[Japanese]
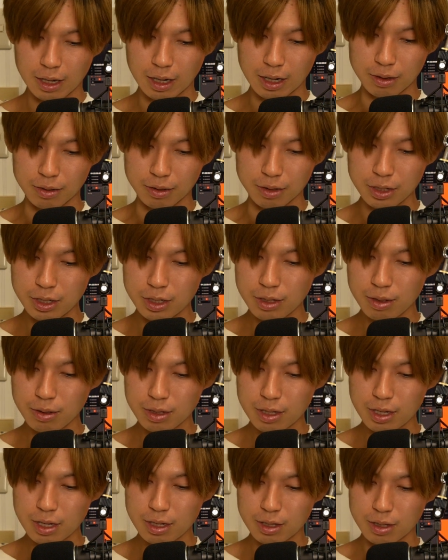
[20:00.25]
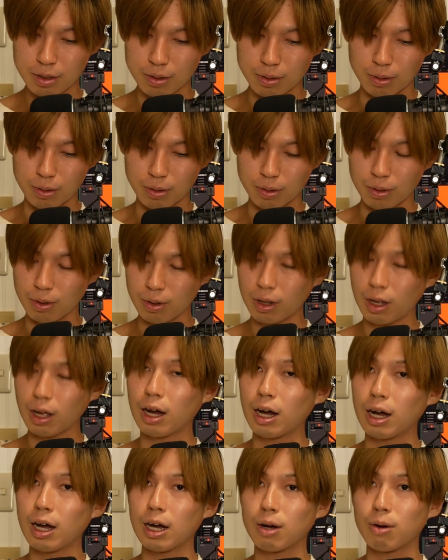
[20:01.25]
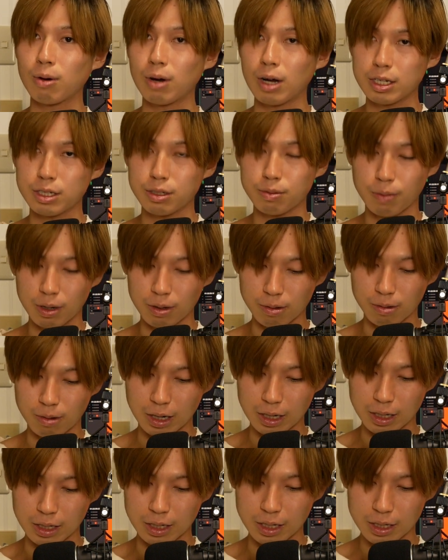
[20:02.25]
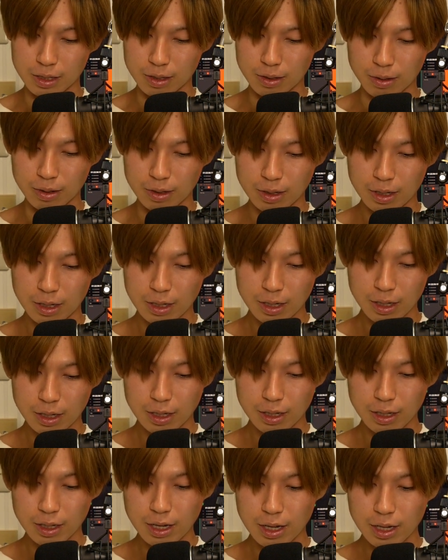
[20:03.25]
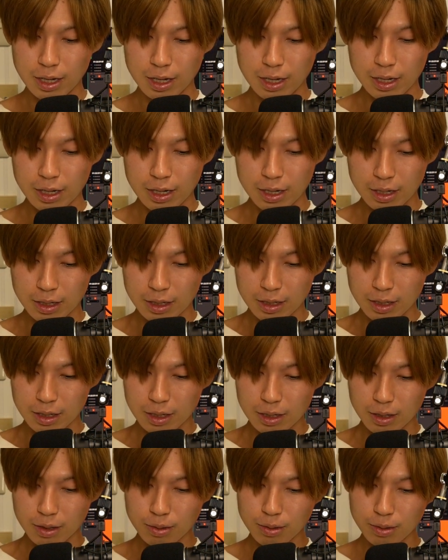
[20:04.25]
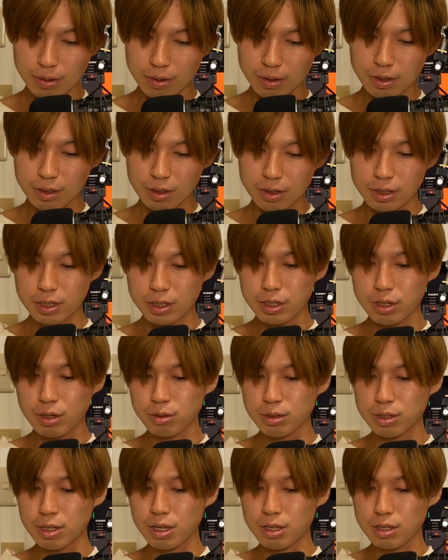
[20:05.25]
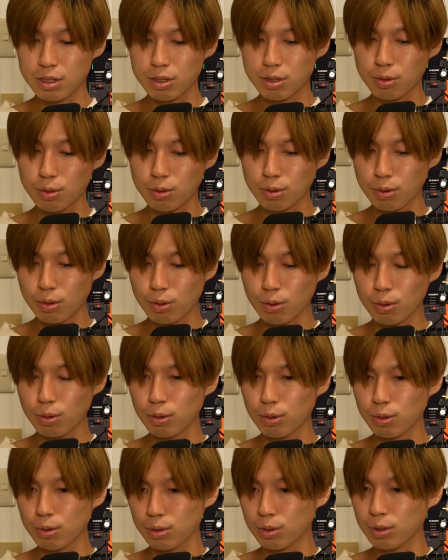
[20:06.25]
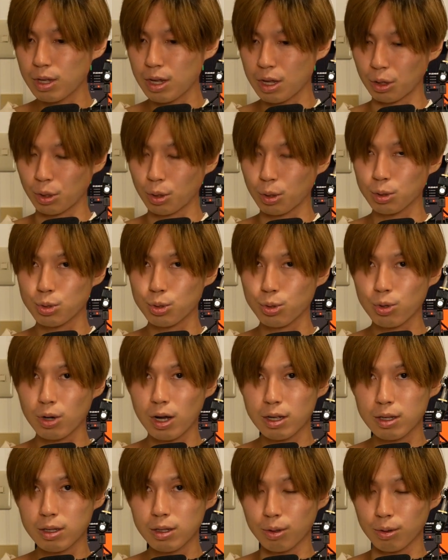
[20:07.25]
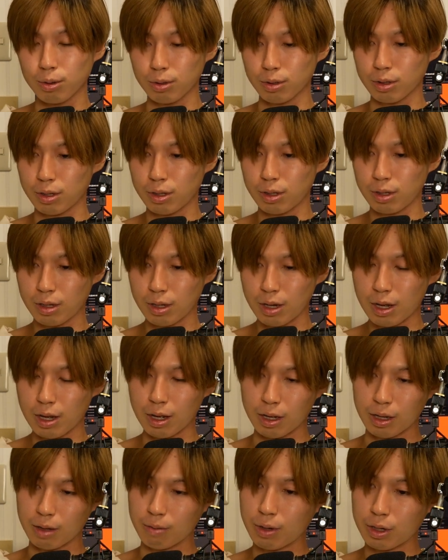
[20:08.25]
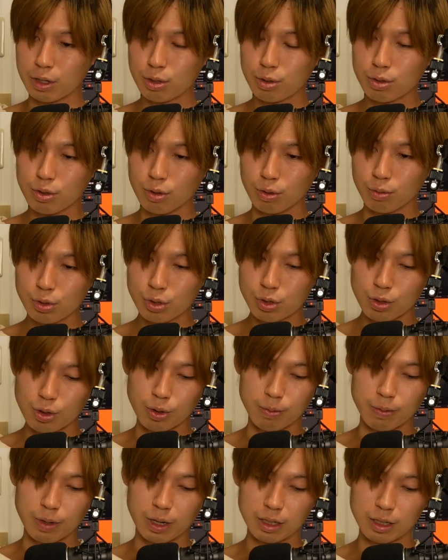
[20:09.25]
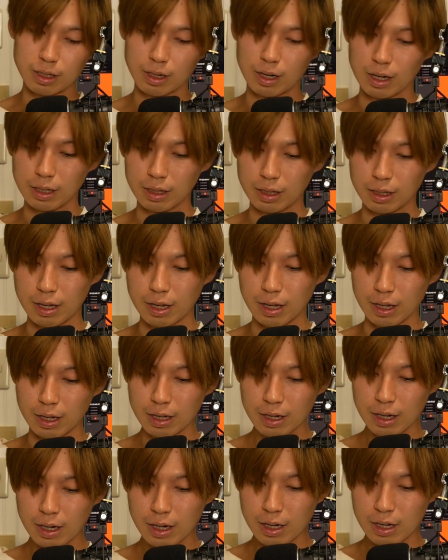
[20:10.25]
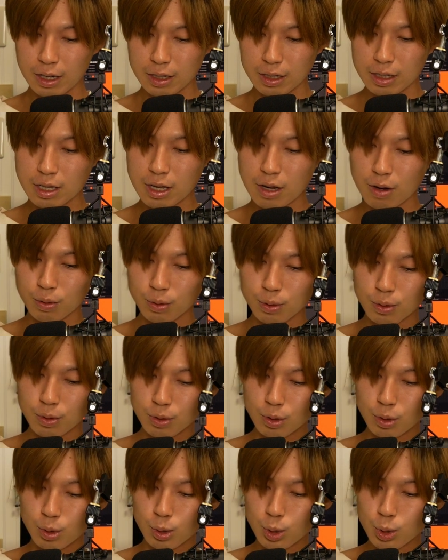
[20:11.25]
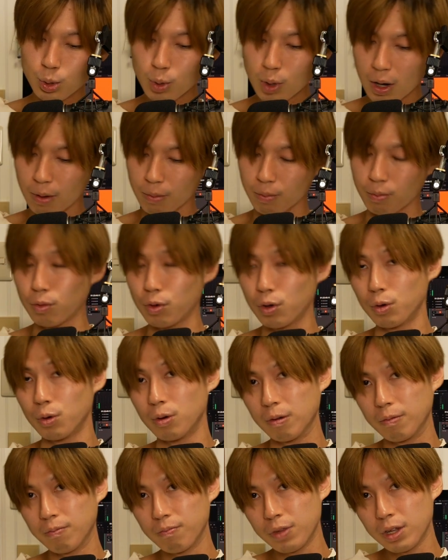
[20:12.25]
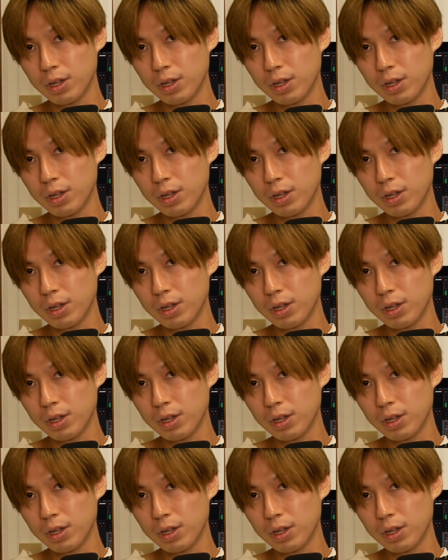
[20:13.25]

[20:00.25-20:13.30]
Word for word: あの日露戦争がこう始まるわけですと。でこの日露戦争後のね、図書館論で、まあ、一つ面白い見方があって、実はこの図書館も